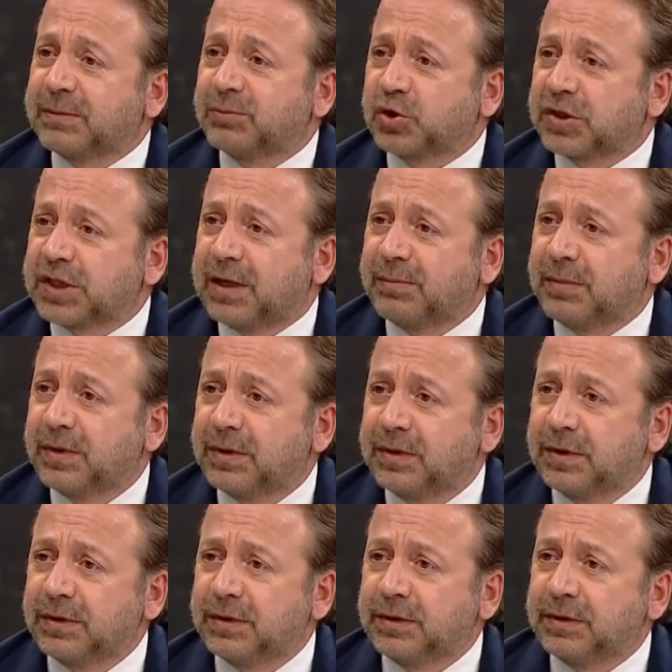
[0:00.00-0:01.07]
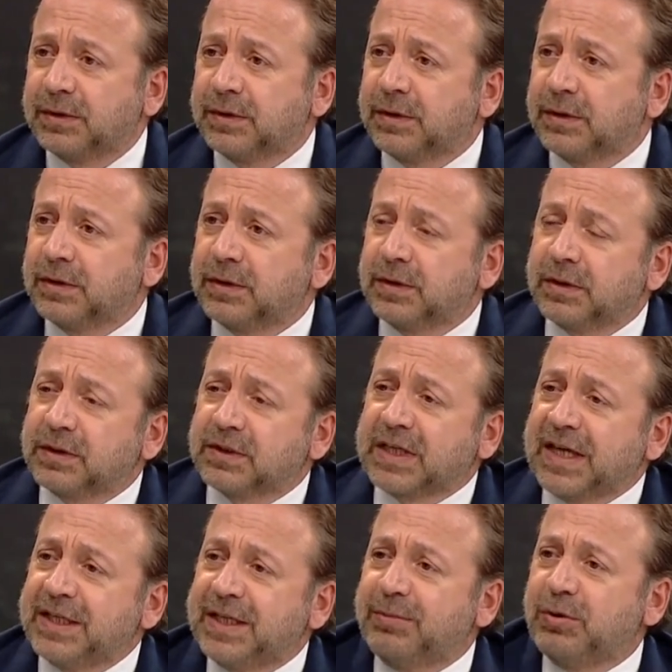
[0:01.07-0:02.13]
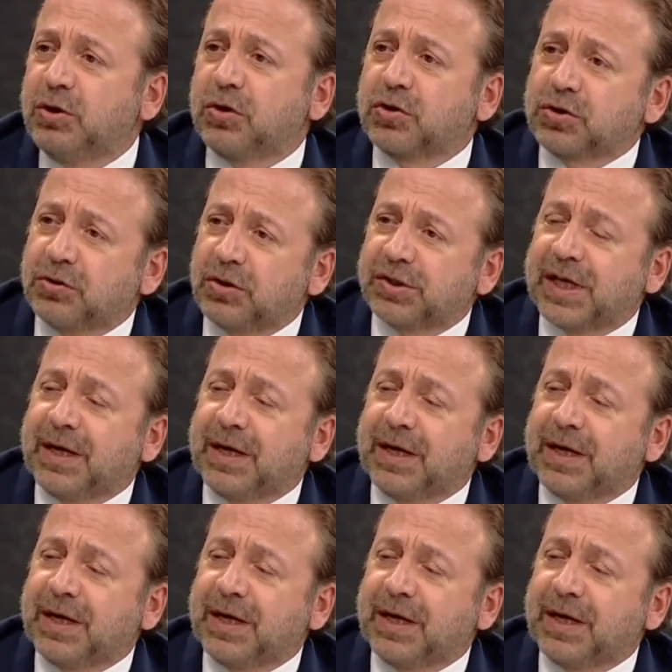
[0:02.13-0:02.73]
yazılmış hocam. Şike nasıl? Nasıl yapılır? Sen de biliyorsun şike